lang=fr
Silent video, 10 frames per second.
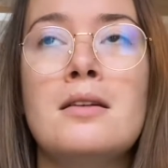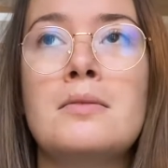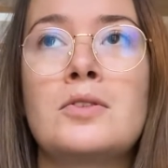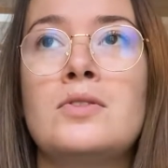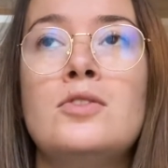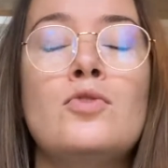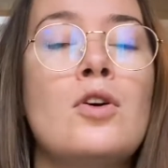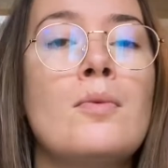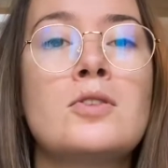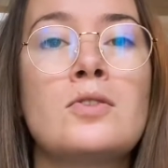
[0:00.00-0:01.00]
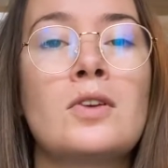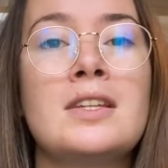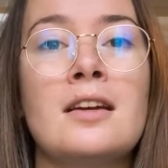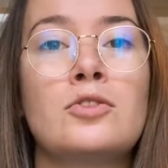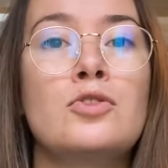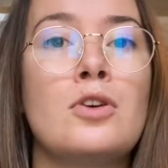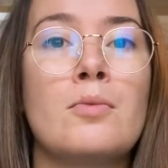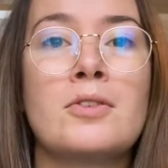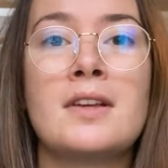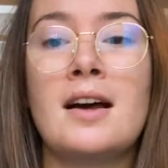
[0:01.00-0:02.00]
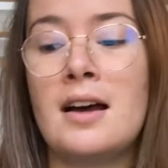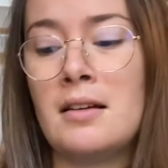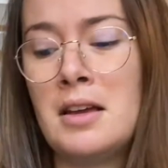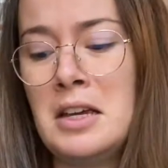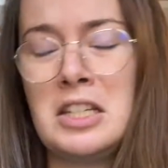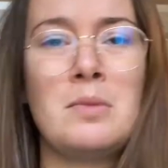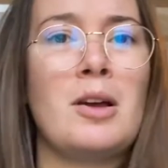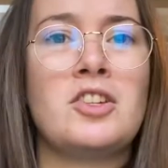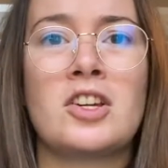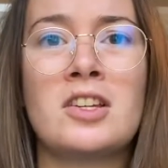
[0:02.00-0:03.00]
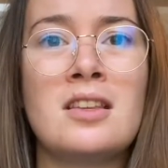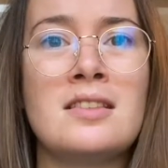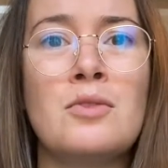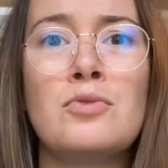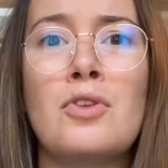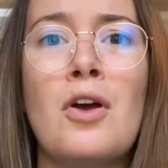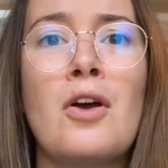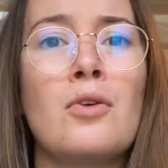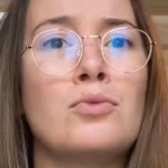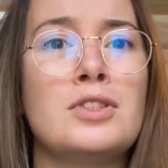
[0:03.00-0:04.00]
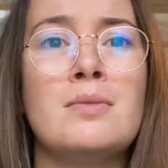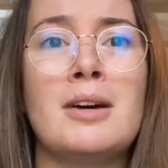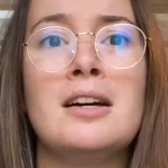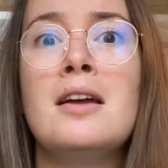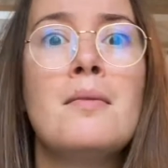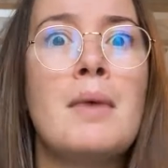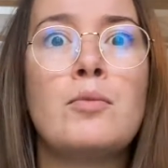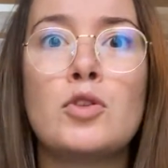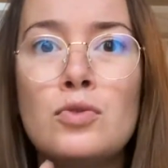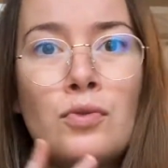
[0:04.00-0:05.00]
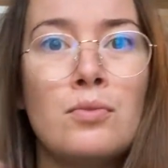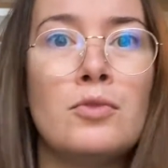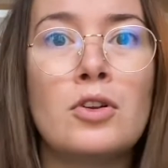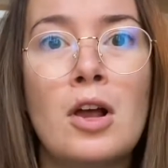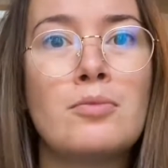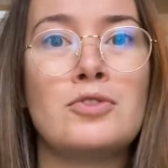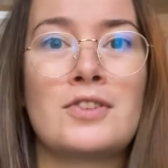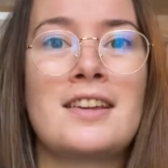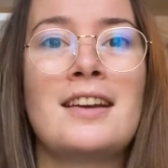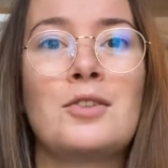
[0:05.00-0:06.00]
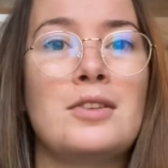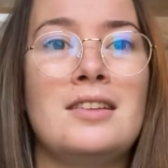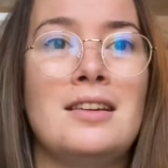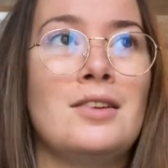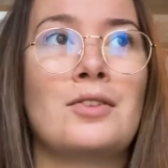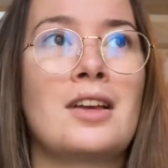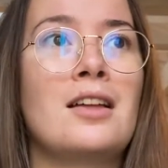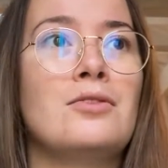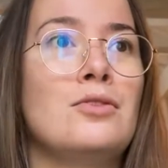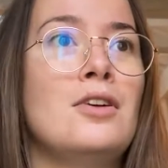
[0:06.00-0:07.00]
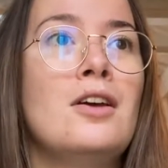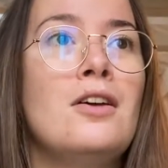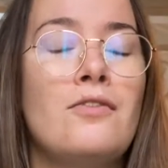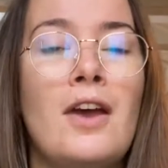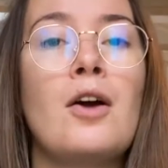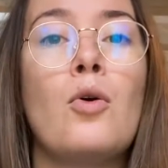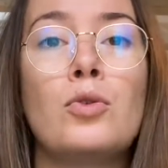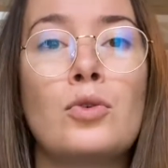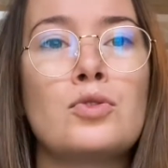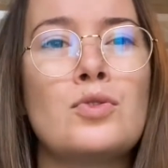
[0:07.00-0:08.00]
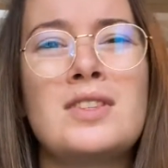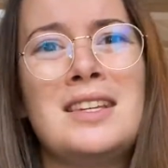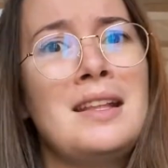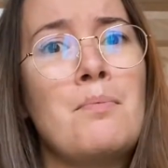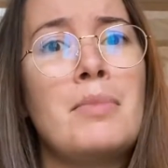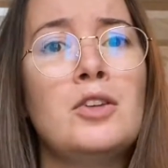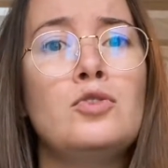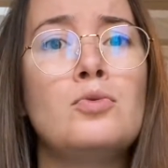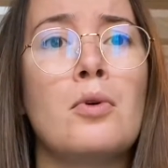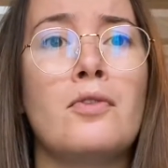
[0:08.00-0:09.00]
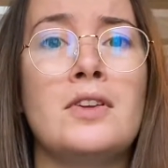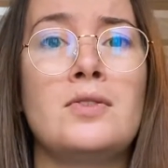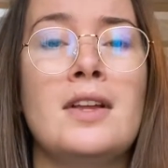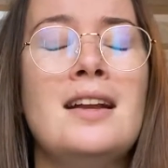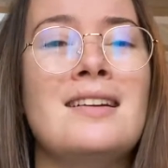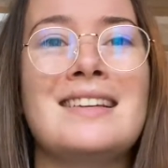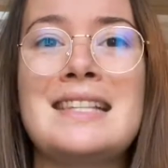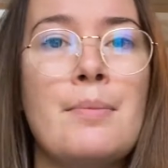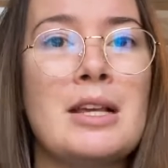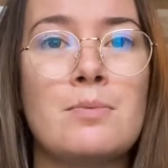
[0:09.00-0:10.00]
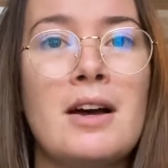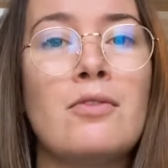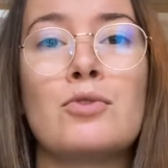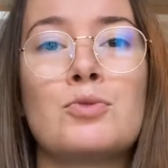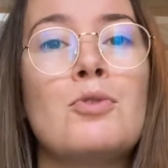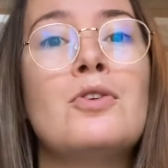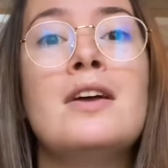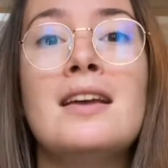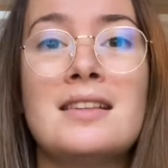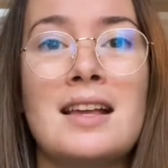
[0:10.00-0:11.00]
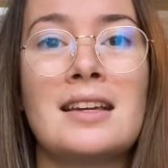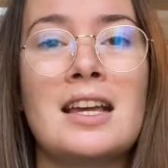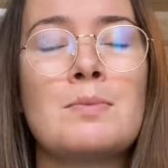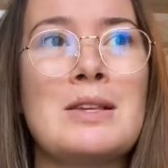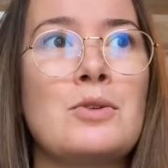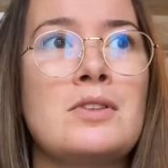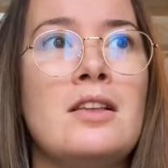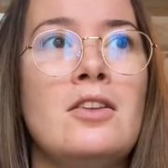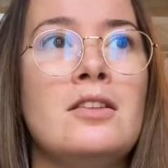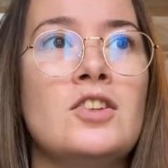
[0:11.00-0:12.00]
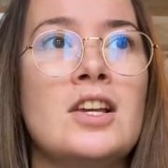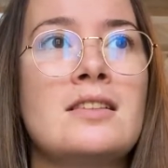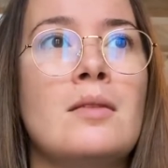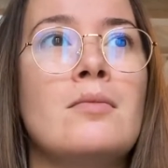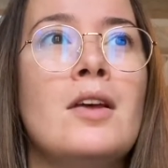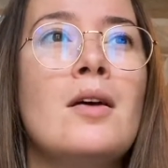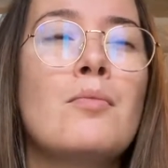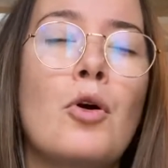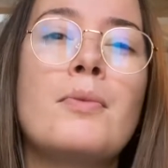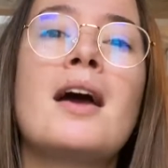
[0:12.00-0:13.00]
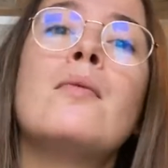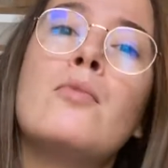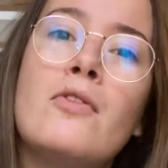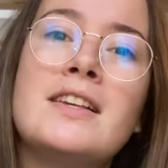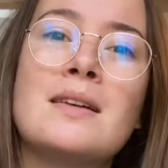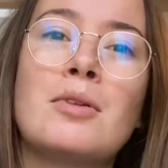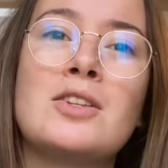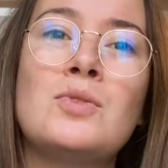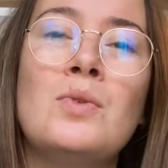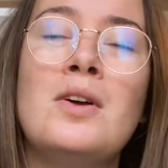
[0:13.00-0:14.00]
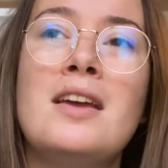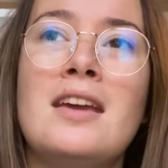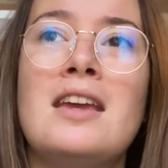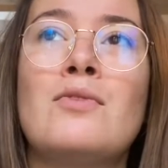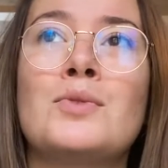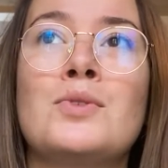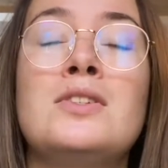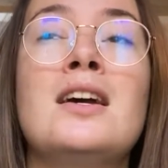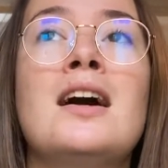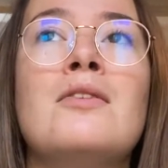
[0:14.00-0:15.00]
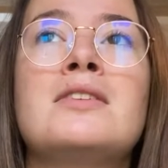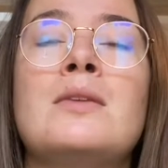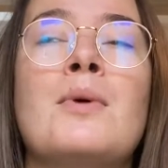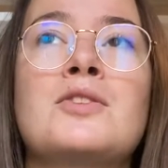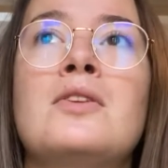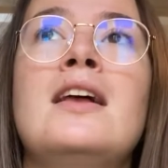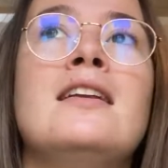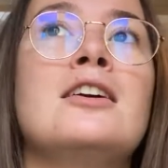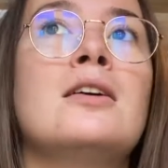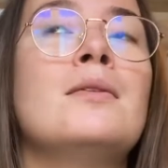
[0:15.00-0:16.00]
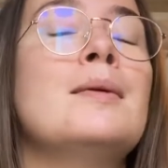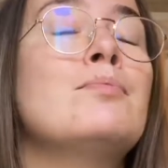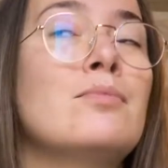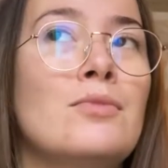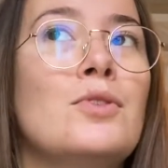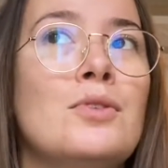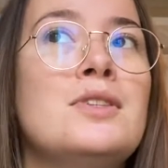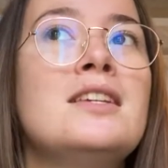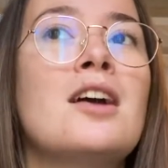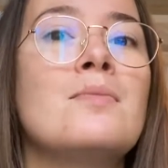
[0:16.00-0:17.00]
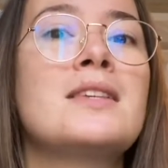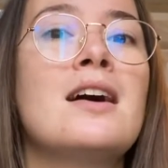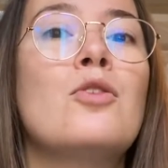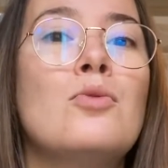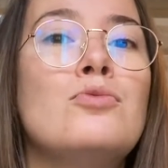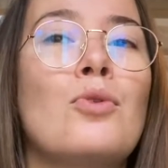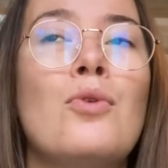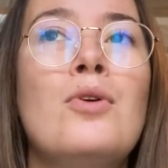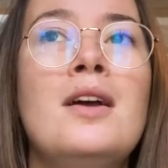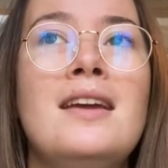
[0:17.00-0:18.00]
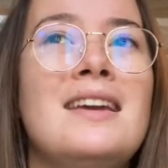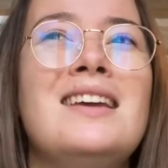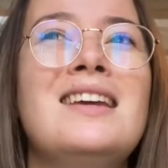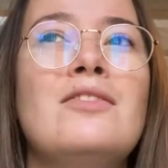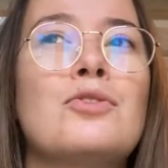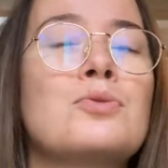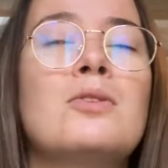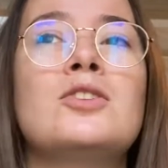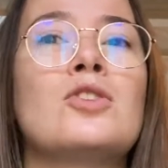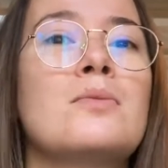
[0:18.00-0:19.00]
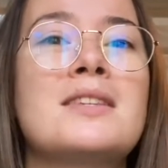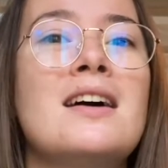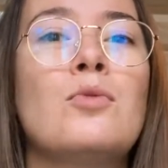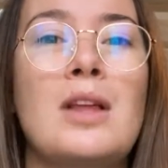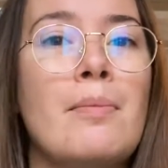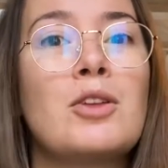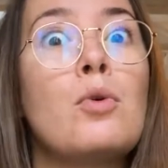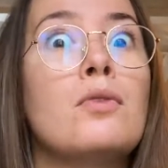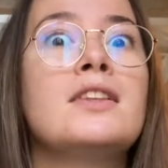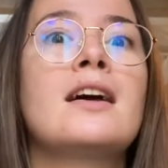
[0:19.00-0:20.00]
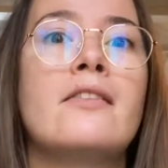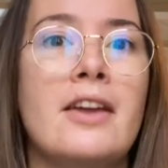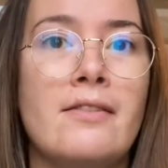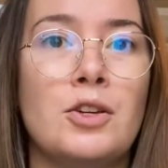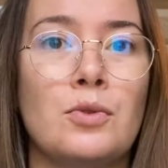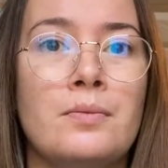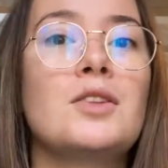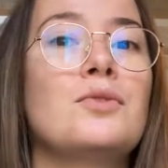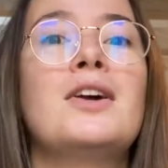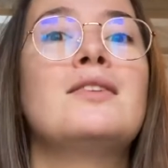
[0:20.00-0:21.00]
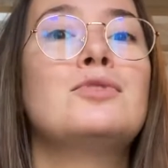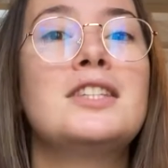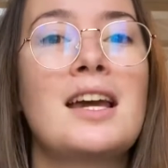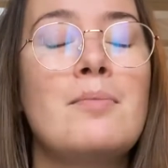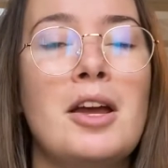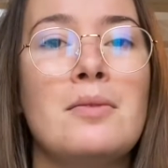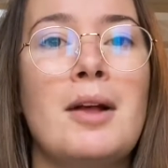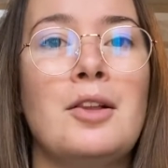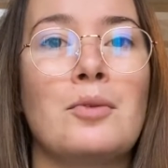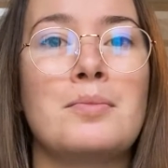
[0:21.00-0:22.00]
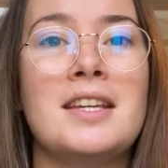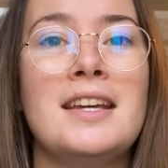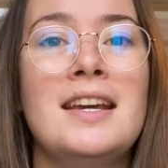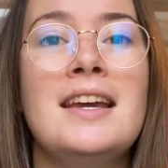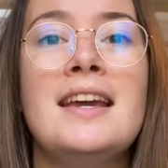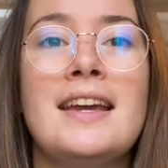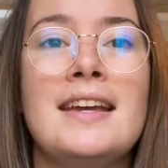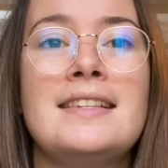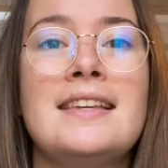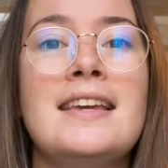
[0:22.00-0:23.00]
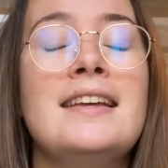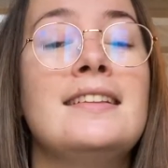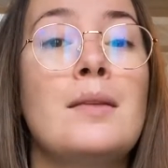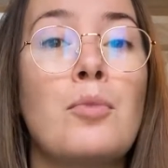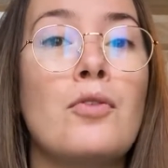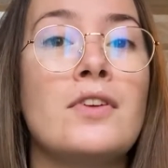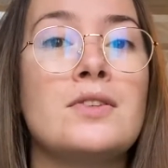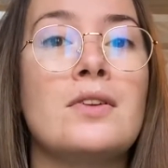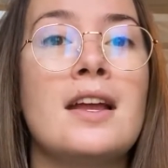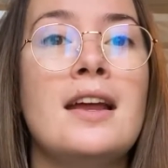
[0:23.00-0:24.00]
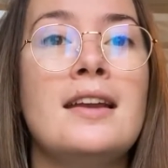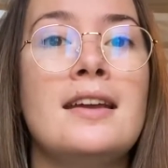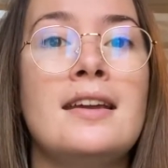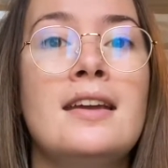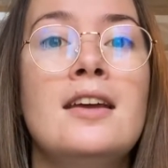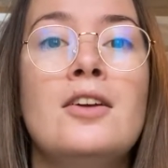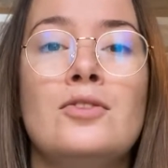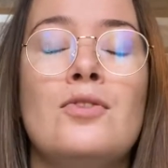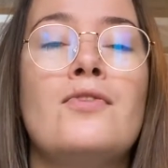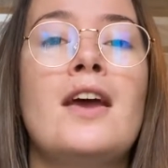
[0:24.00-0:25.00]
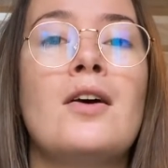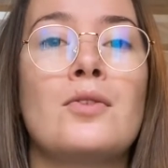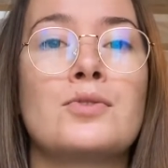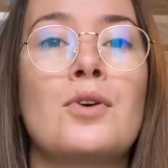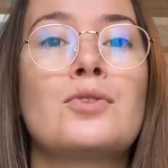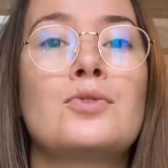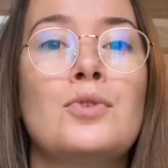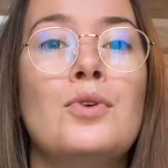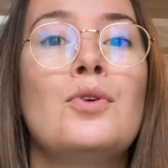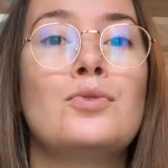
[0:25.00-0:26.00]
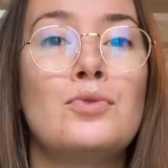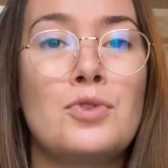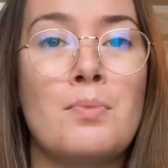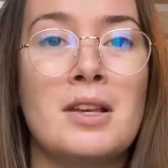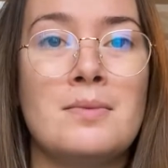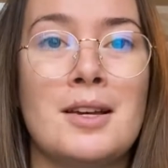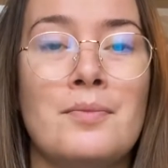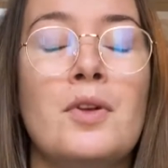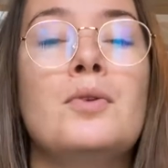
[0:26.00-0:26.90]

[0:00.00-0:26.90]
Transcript: Parce que si tu commences l'entretien, que tu commences à, je sais pas, chercher tes écouteurs, ou je sais pas, même que tu fumes une clope, ou j'en sais rien, que tu es en train de faire autre chose qui n'est pas du tout professionnel, ça passe pas, franchement, ça casse parce que ça donne déjà cette première mauvaise impression et ils vont se dire ah ouais cette personne-là elle est quand même aussi comme ça au bureau et franchement les gens comme ça on n'a pas trop envie de travailler avec eux. Donc voilà, vous tirez pas une balle dans le pied, essayez d'être professionnel et de faire en sorte que tout se passe bien.